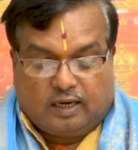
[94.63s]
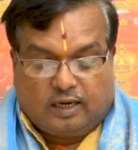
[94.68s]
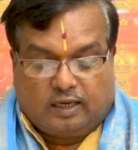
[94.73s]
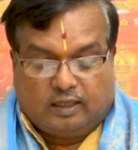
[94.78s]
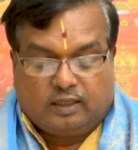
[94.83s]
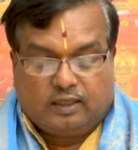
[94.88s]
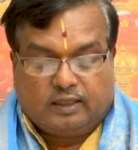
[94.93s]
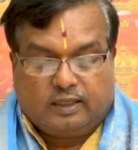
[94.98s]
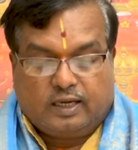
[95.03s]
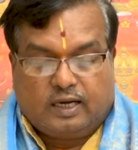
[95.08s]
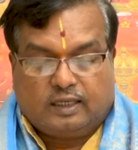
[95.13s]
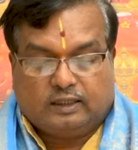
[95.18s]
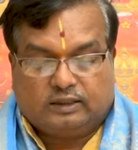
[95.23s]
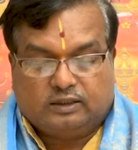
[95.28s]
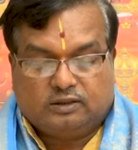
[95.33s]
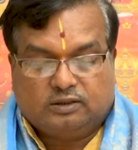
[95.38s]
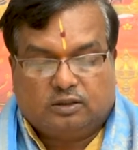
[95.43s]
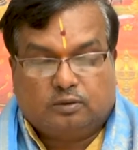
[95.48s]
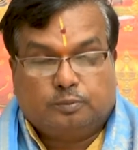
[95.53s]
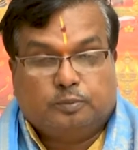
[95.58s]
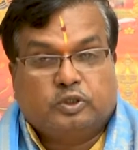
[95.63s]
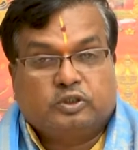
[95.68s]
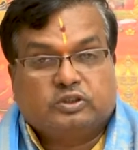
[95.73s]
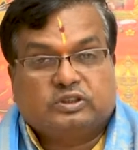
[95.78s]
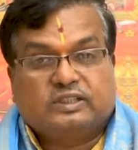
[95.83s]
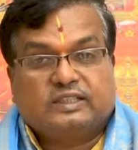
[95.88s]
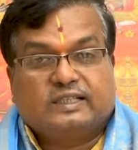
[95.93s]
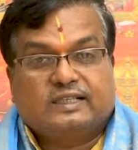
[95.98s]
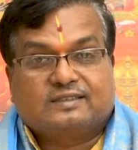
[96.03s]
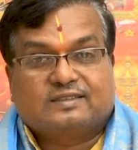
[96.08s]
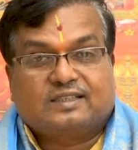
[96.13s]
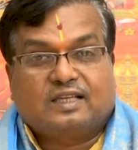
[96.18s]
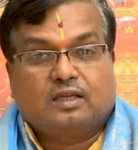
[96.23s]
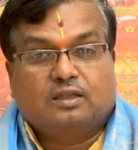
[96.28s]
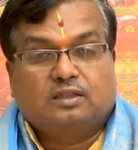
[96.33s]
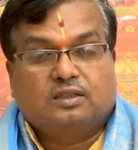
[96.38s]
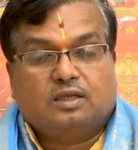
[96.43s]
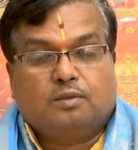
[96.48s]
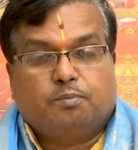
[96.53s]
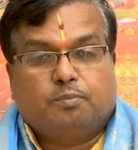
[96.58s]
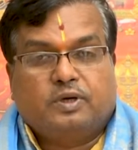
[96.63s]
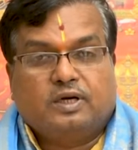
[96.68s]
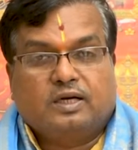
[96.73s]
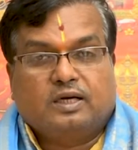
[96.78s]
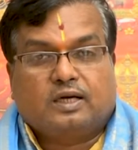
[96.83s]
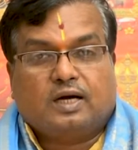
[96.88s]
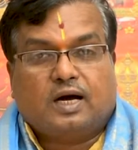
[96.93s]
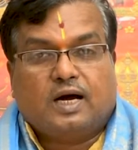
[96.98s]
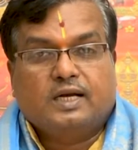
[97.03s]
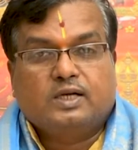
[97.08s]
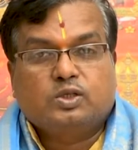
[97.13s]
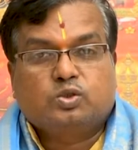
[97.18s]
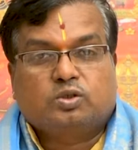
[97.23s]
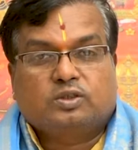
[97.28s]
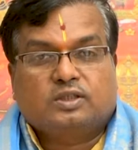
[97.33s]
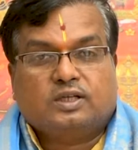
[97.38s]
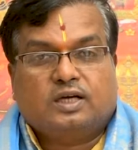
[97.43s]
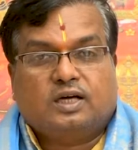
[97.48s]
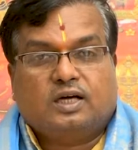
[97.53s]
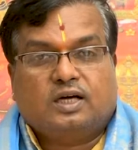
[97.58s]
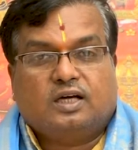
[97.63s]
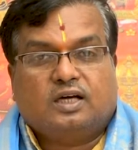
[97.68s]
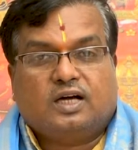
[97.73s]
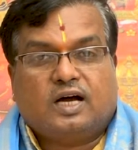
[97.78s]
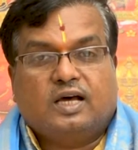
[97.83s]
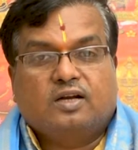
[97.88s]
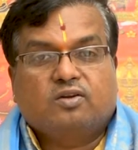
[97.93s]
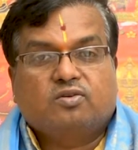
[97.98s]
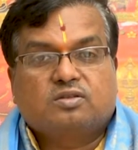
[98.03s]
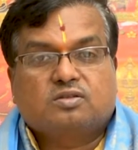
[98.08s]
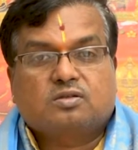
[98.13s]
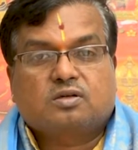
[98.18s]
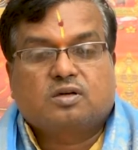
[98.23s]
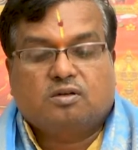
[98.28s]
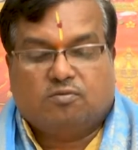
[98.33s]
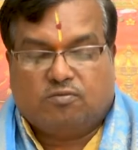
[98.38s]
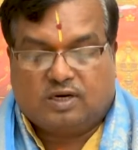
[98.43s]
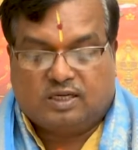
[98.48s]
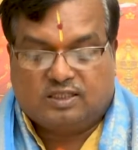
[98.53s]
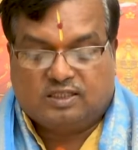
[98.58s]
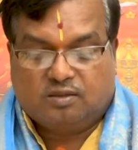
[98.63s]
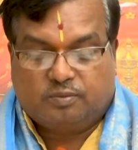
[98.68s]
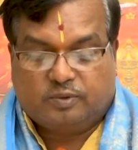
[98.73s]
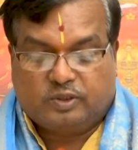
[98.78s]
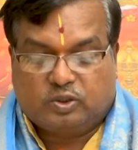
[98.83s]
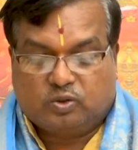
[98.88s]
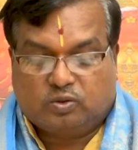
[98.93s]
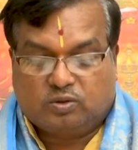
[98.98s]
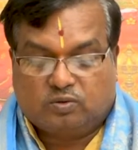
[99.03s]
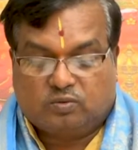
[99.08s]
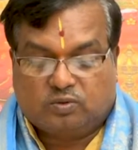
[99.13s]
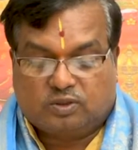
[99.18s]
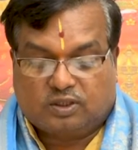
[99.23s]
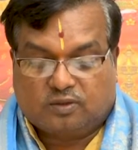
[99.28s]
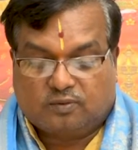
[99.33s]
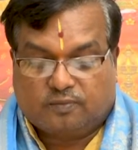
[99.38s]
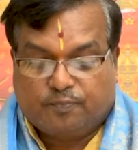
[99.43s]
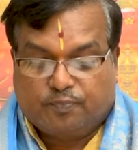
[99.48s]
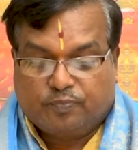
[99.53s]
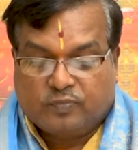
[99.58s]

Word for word: అట్లాగే అసందర్భోచితంగా సందర్భం కాని చోట అనవసరమైన వాదన పెట్టుకుంటూ ఉంటారు